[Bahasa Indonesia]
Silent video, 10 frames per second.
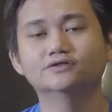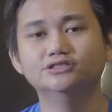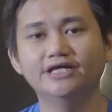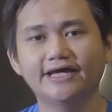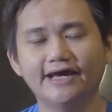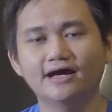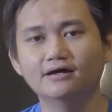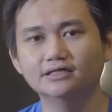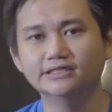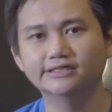Jadi kayak
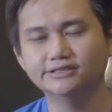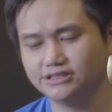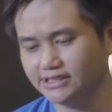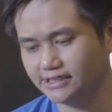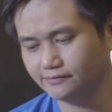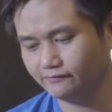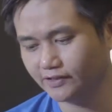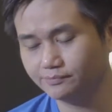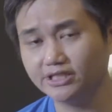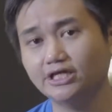uh, si
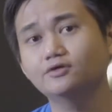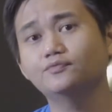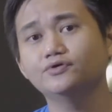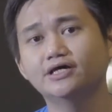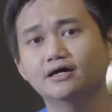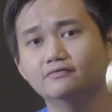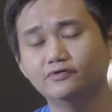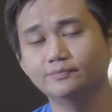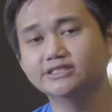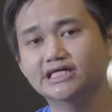Fitbit itu punya
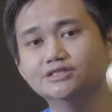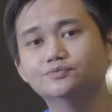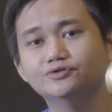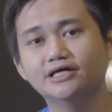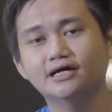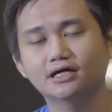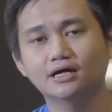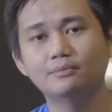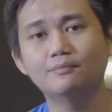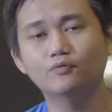Fitbit Sense punya
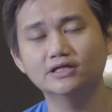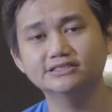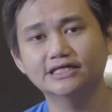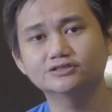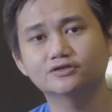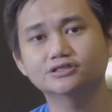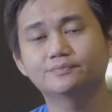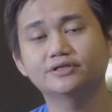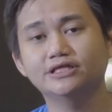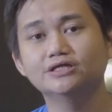kemampuan sensor
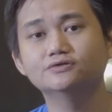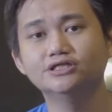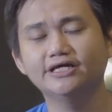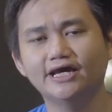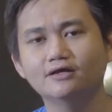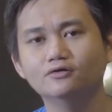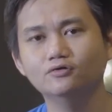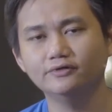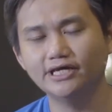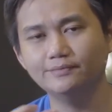seperti itu. Jadi kayak lu,
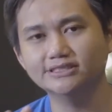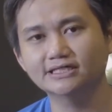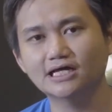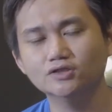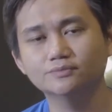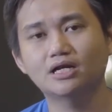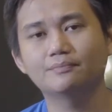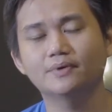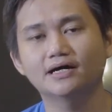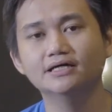dia bisa tahu
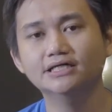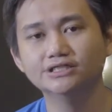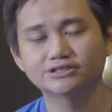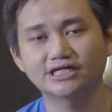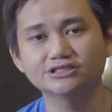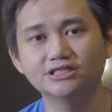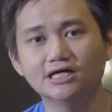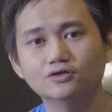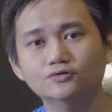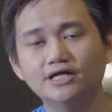seberapa stresnya
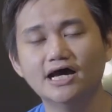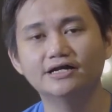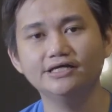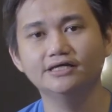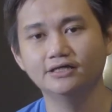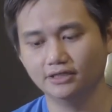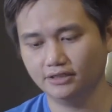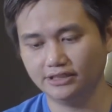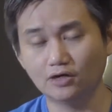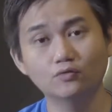lu dari
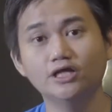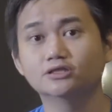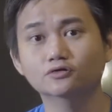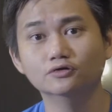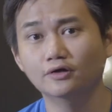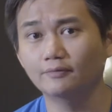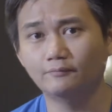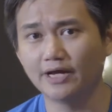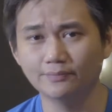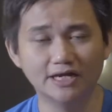ya kulit lu.
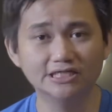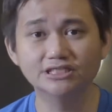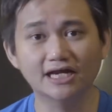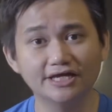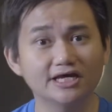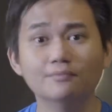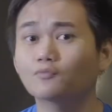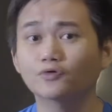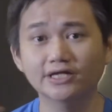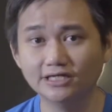Bagaimana caranya?
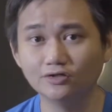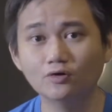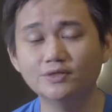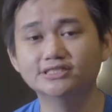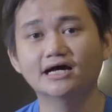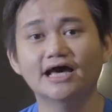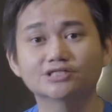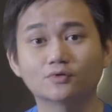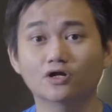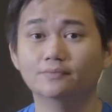Mungkin nanti gue bisa
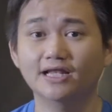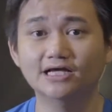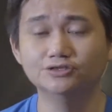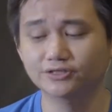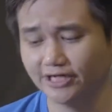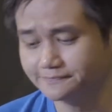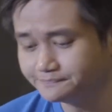ekspor lebih lanjut ya.